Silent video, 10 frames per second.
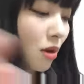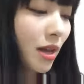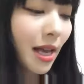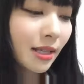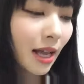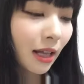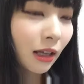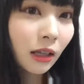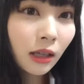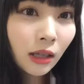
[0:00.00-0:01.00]
もんやさ
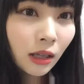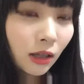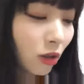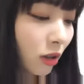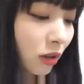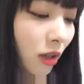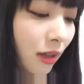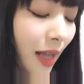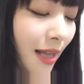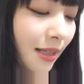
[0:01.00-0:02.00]
ん
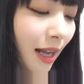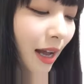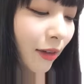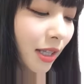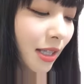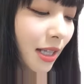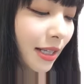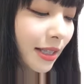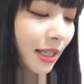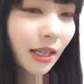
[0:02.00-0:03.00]
ドットテンさんあ私
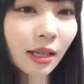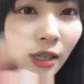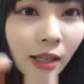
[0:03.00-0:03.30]
リーチ